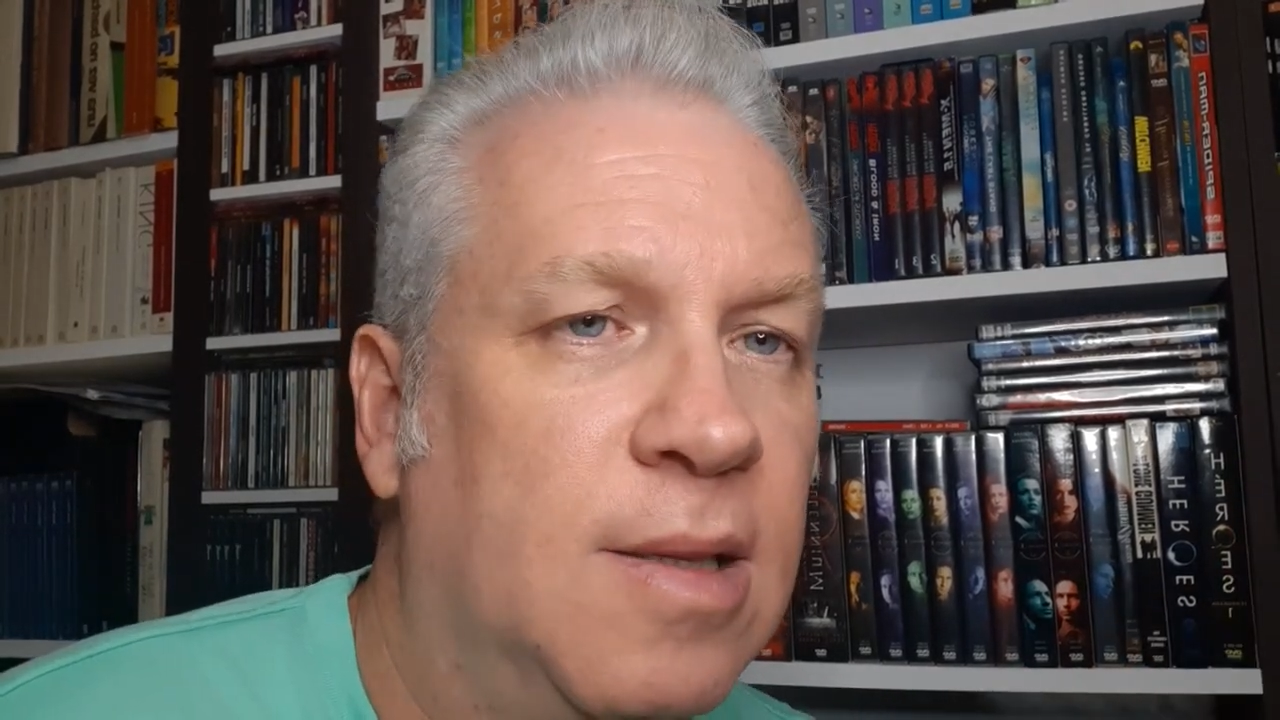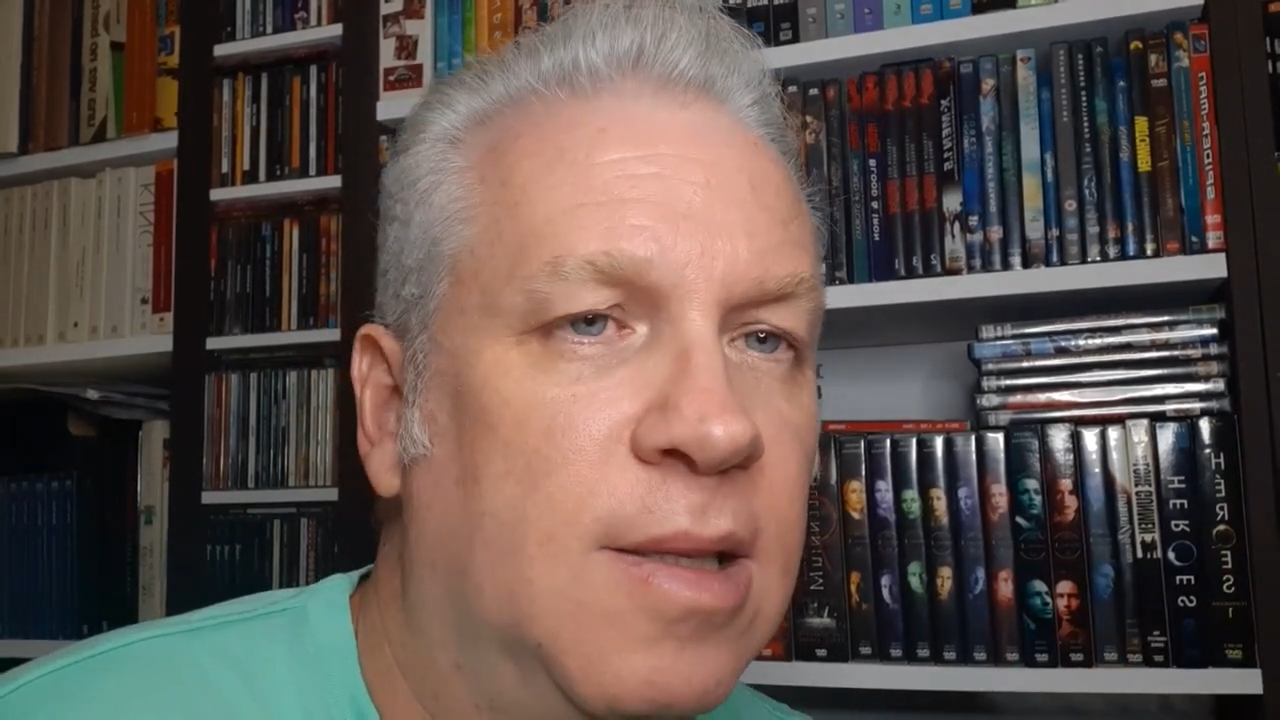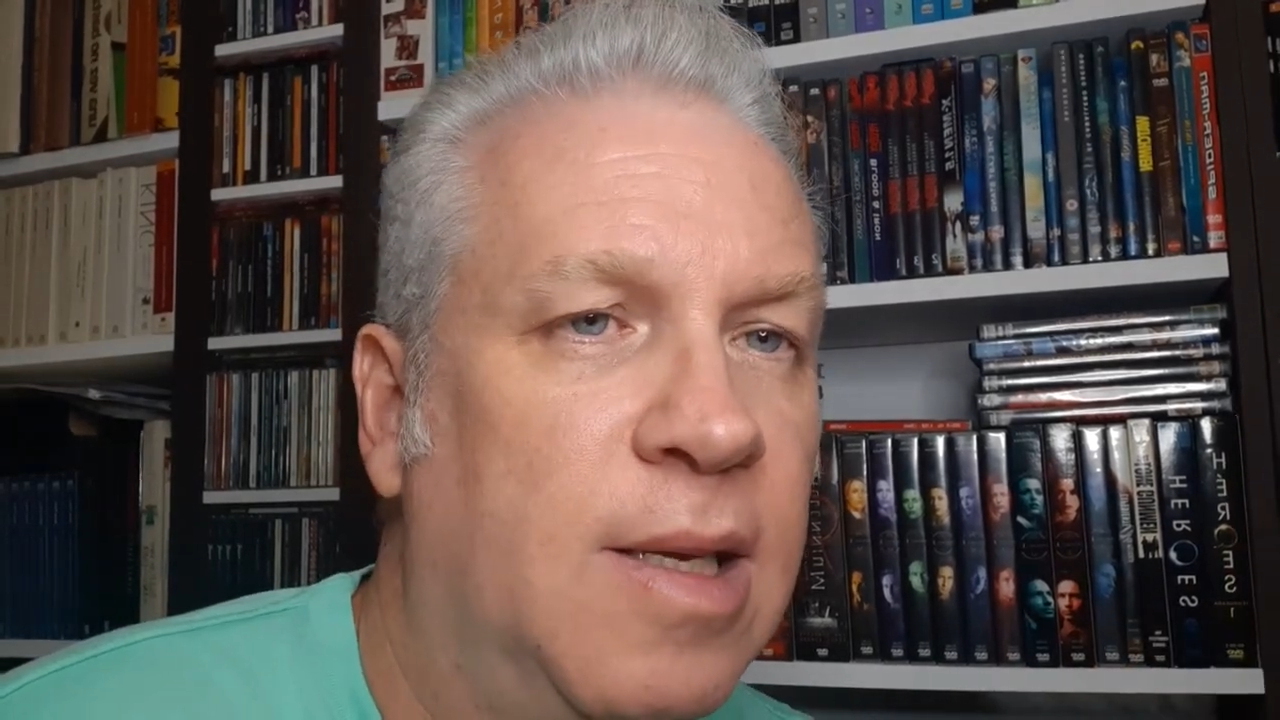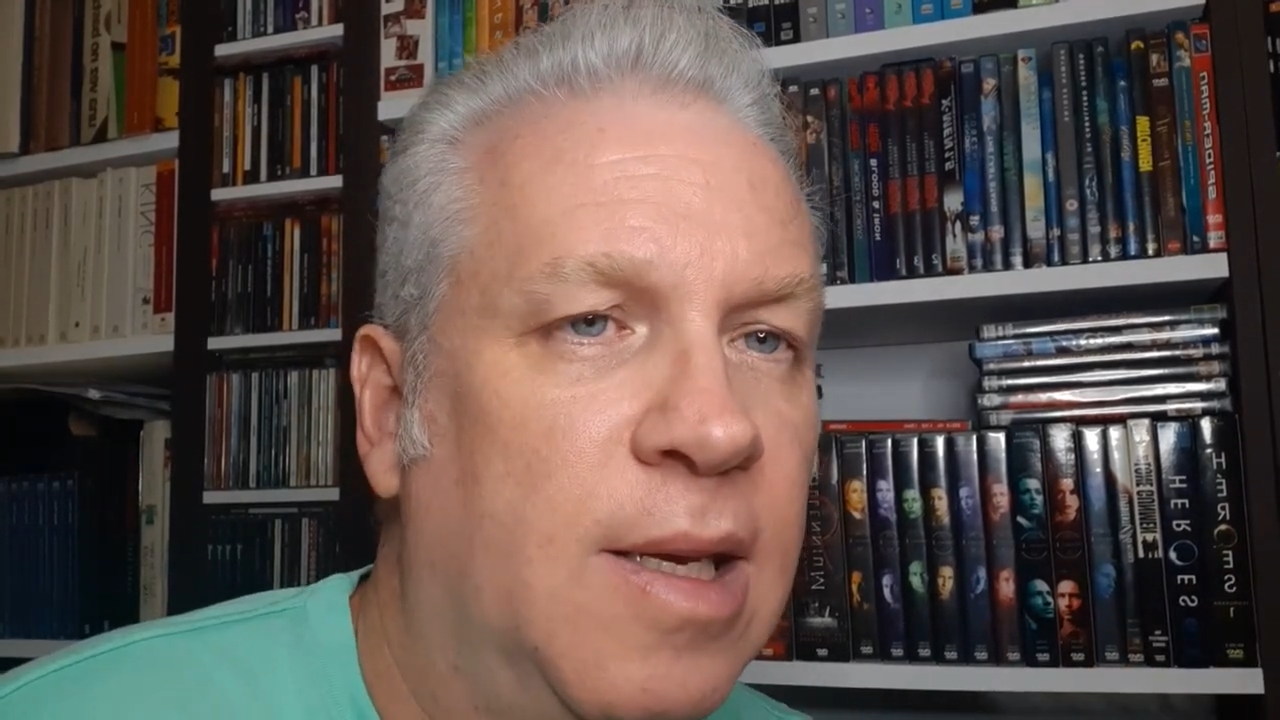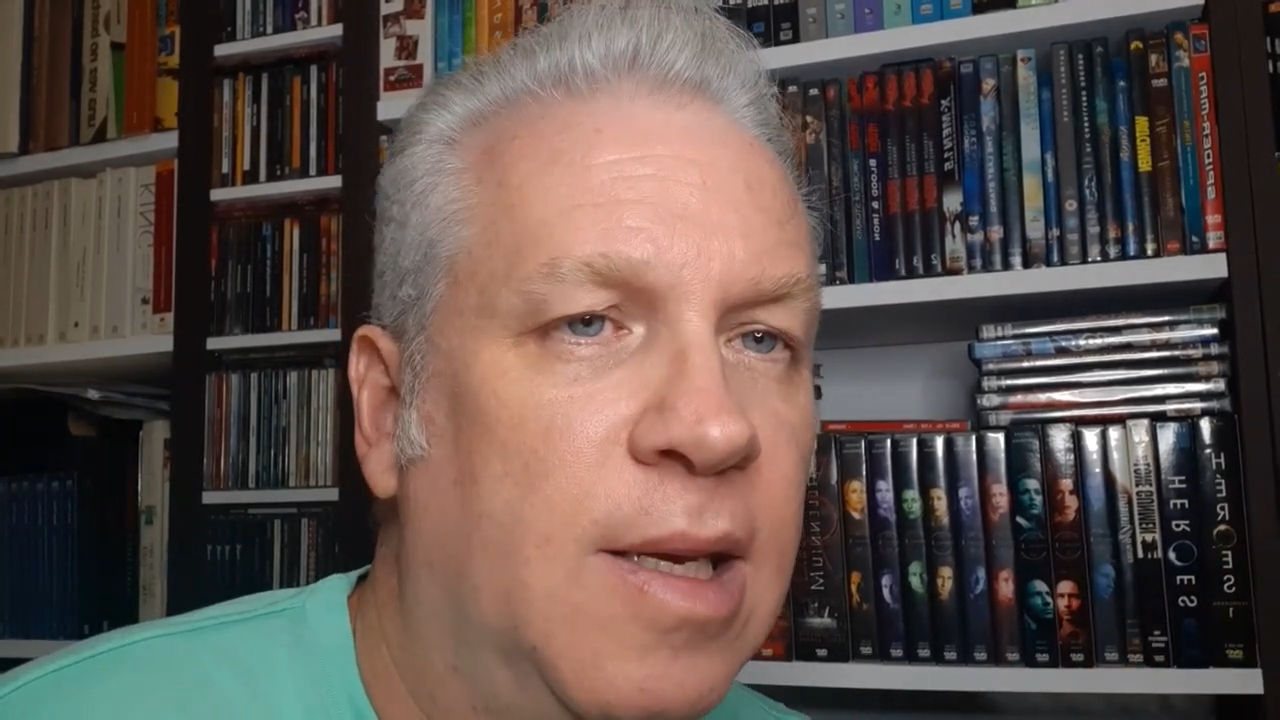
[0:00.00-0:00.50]

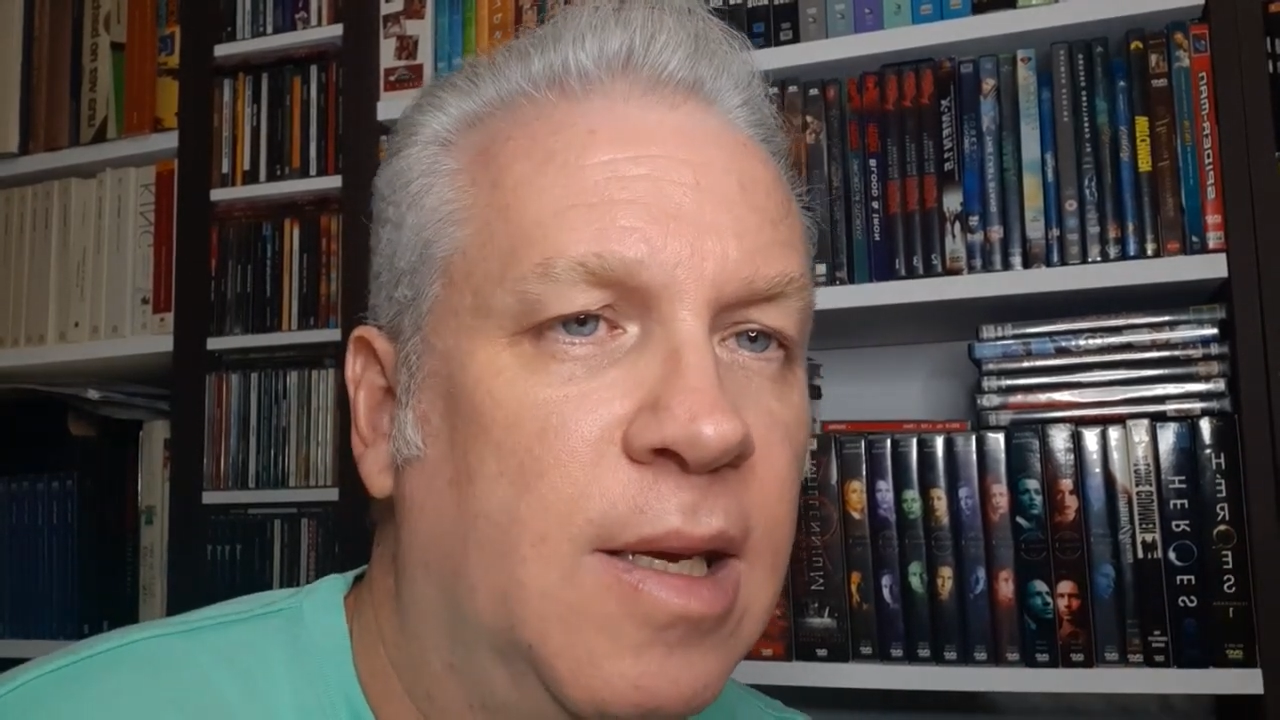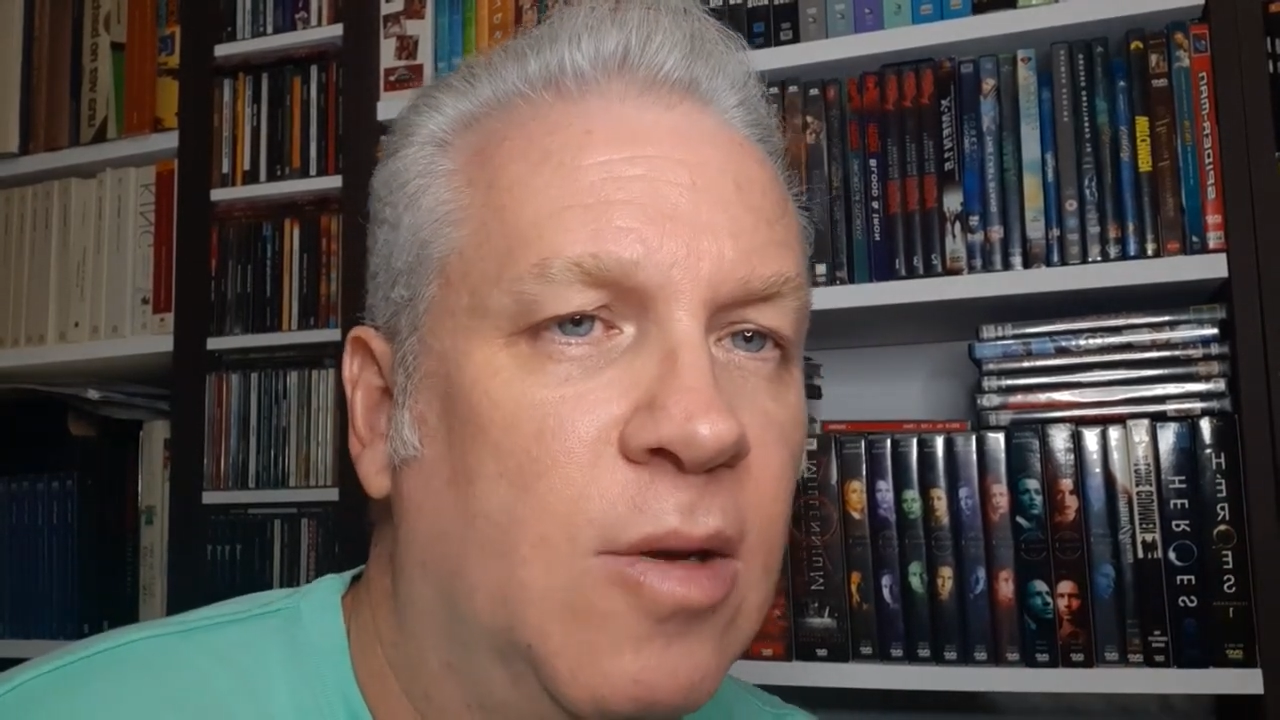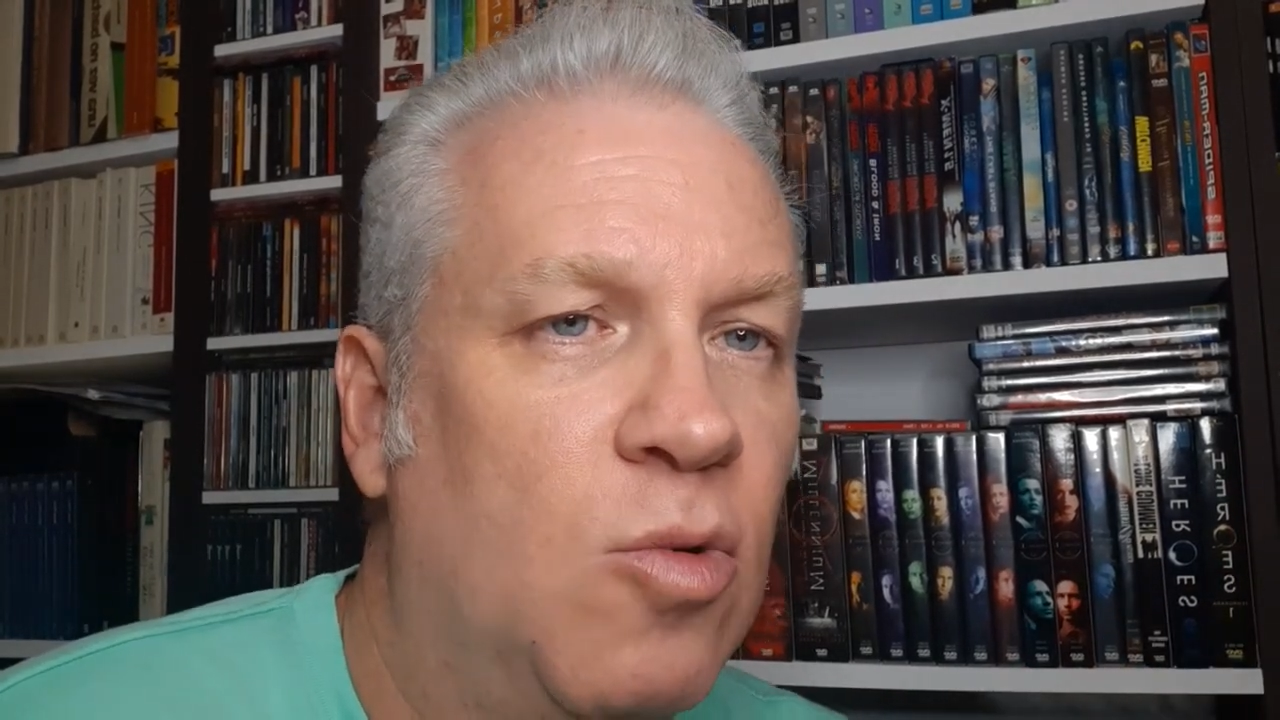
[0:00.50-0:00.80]
de